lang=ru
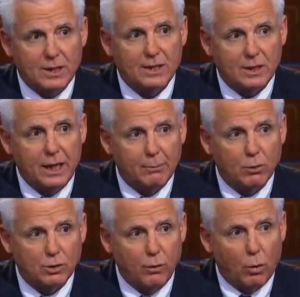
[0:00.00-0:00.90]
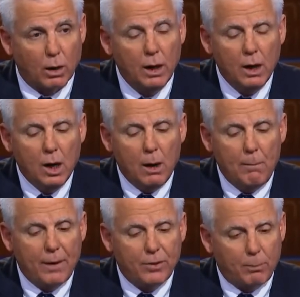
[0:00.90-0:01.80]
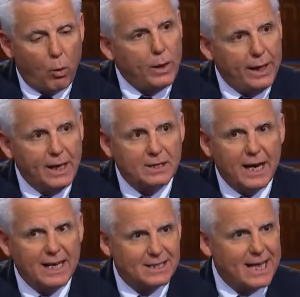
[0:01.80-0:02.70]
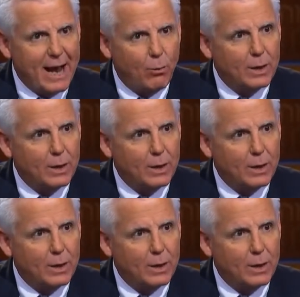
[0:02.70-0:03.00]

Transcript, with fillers: Дело в том, что в духовном мире нет места